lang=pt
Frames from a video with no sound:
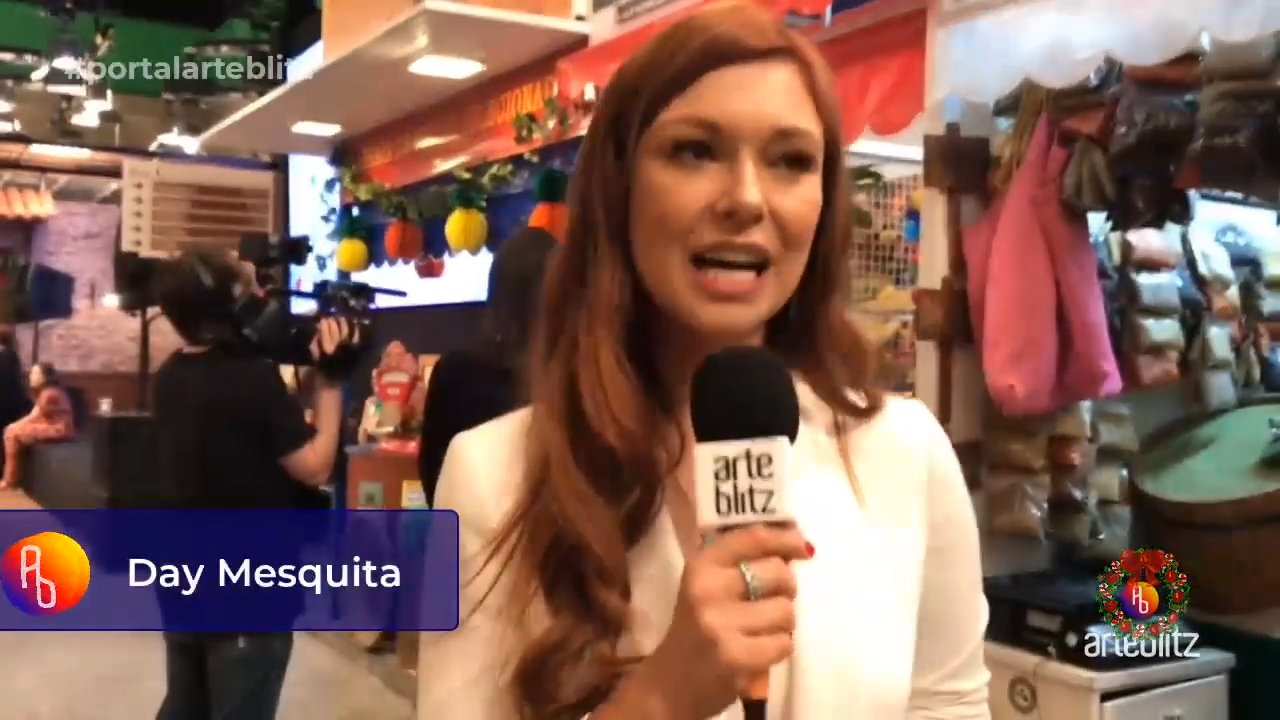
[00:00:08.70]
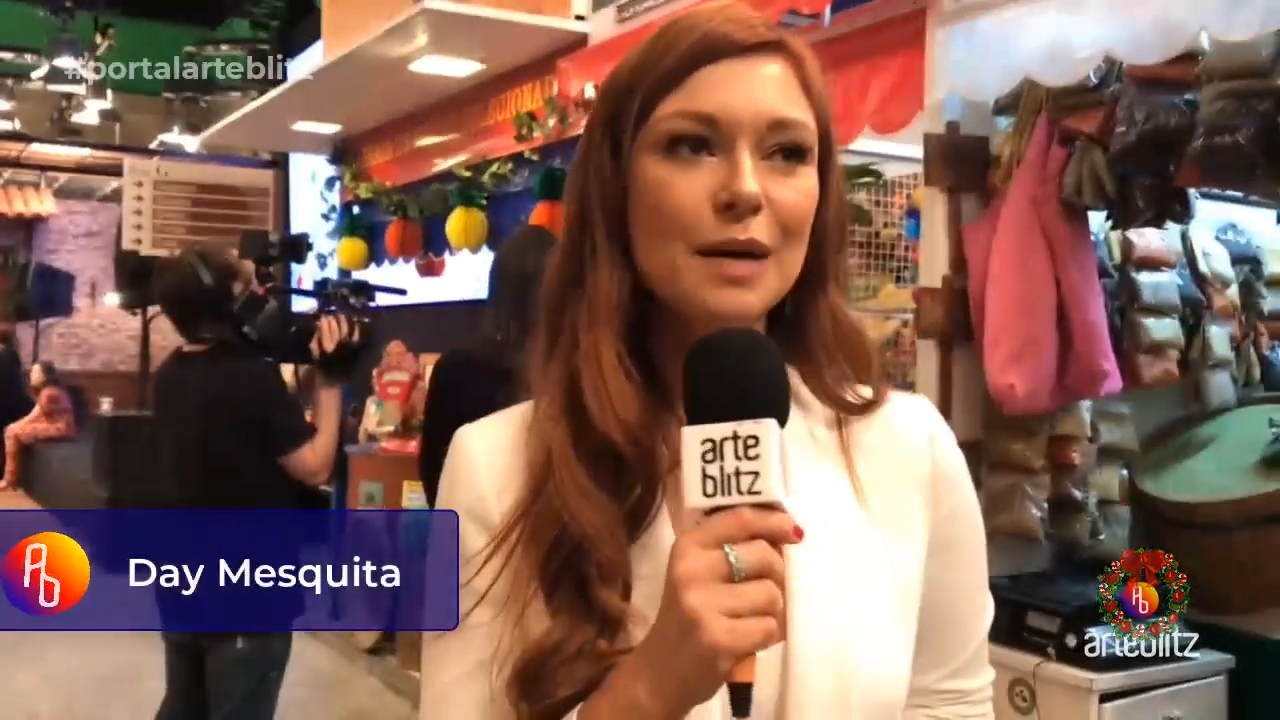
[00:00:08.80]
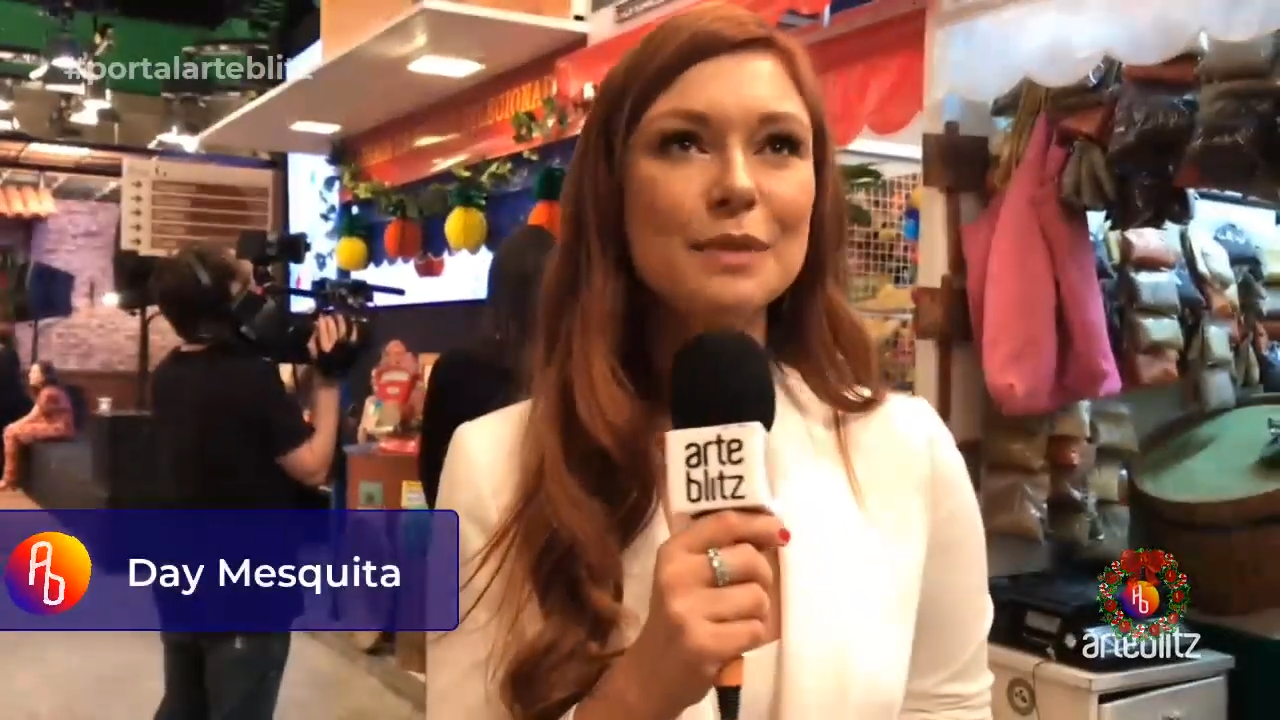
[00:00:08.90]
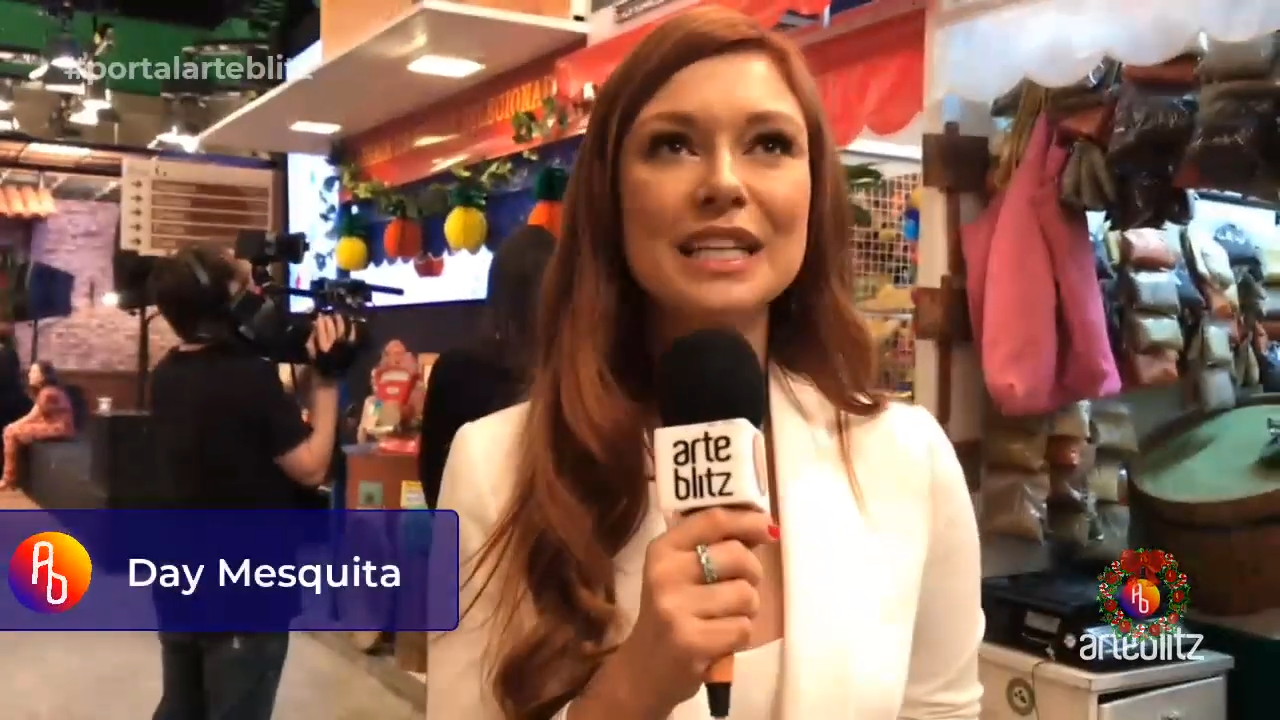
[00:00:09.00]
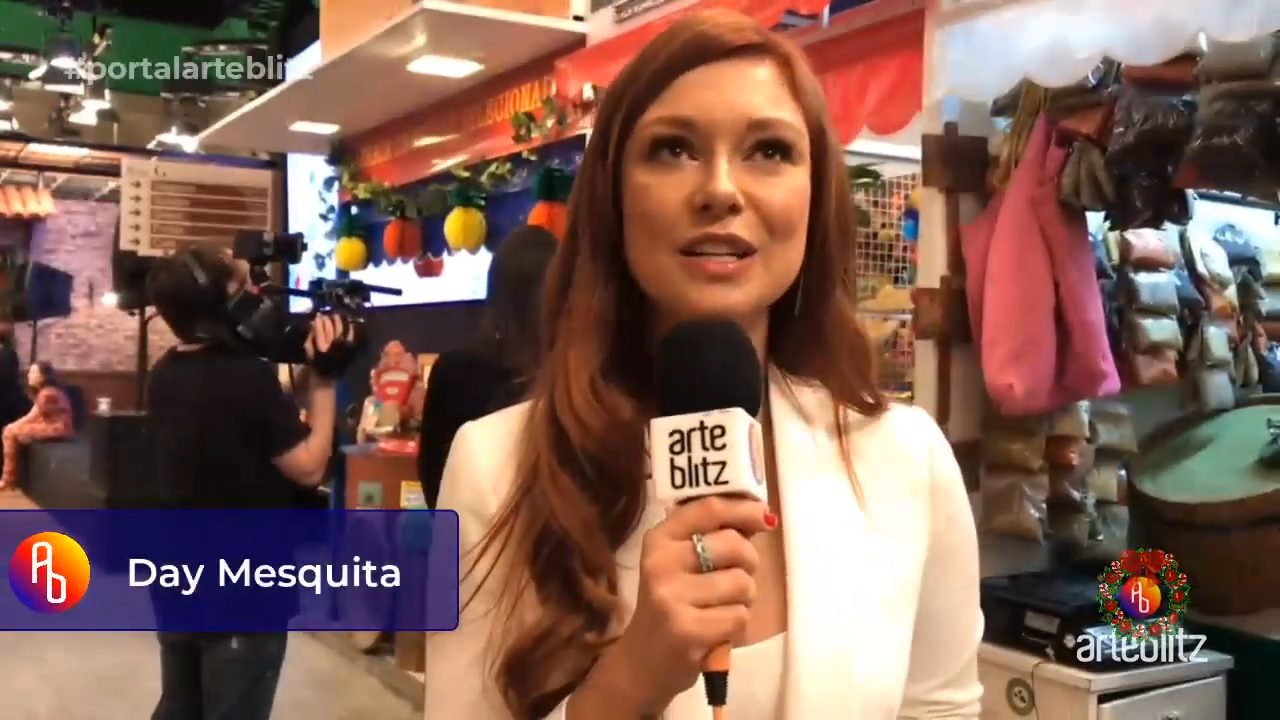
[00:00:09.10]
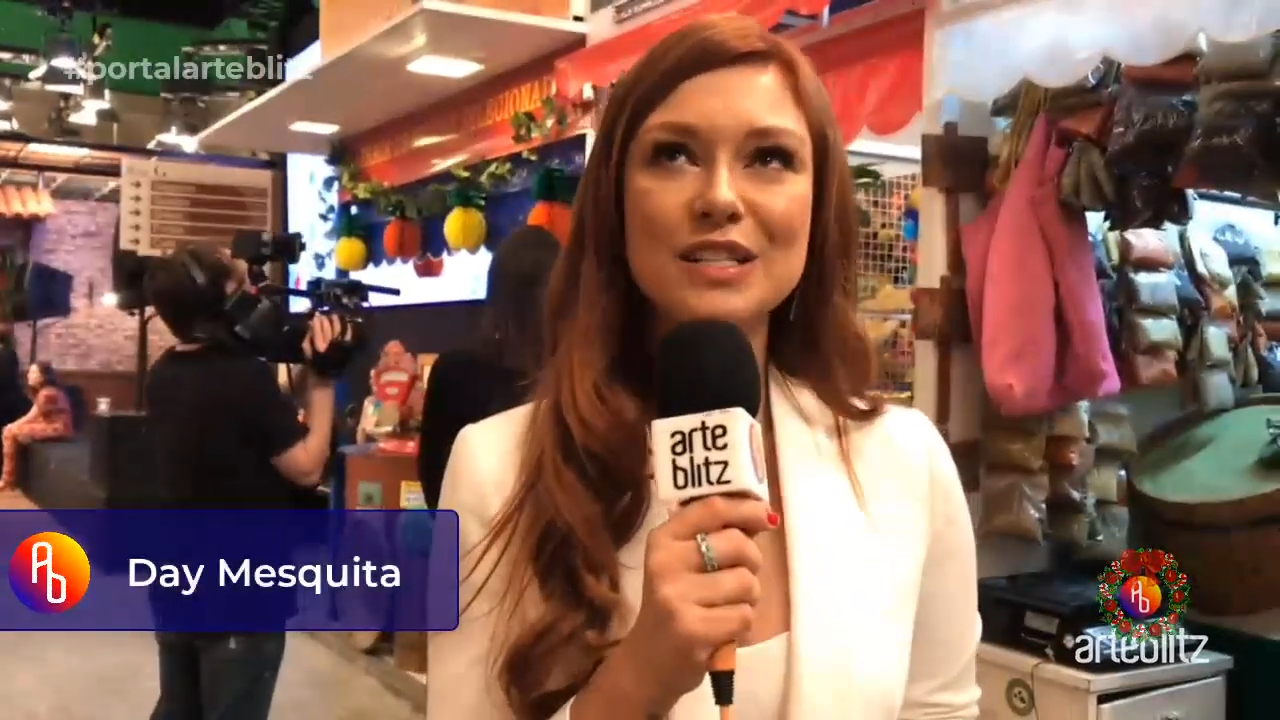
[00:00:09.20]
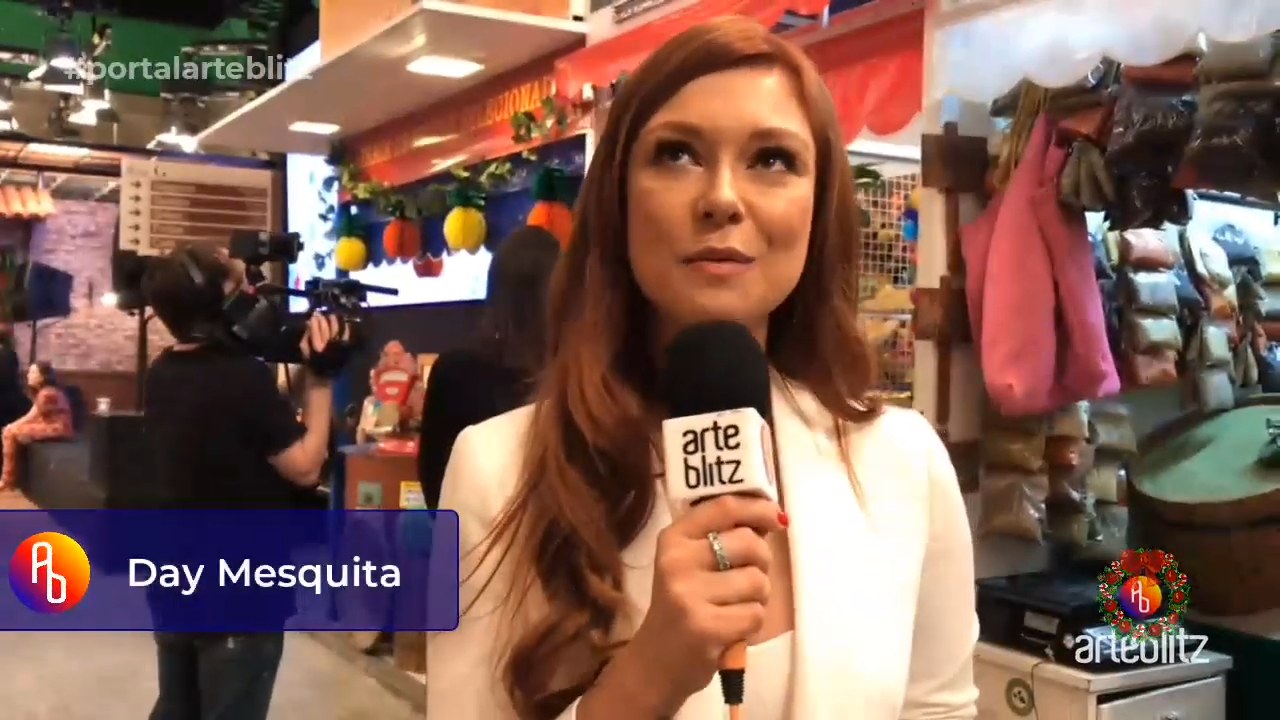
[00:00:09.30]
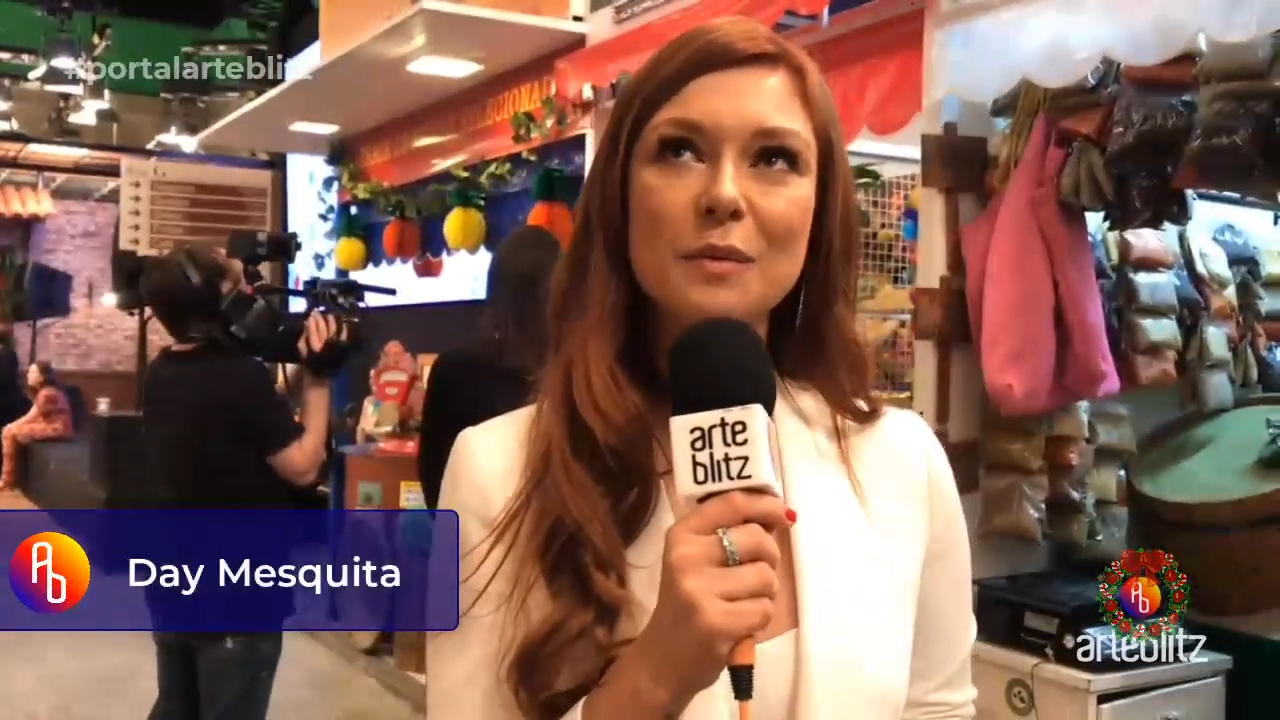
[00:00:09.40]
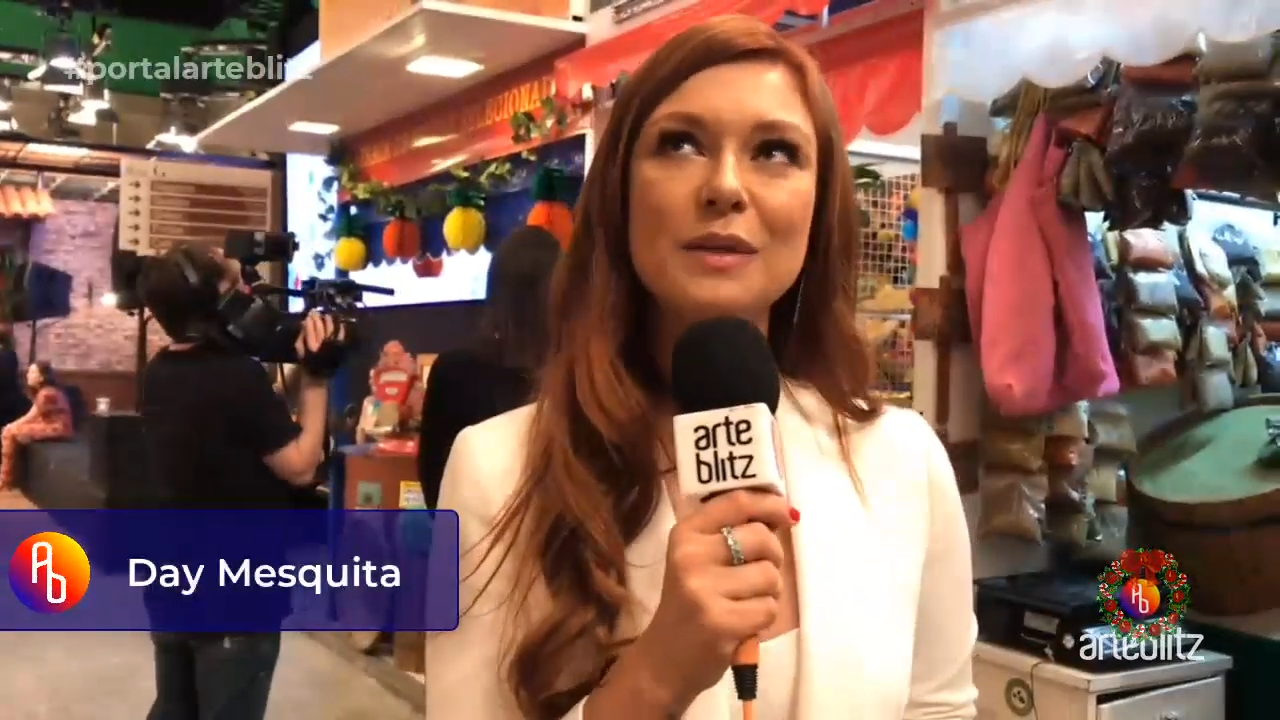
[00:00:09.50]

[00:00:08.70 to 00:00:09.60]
Poderosa é uma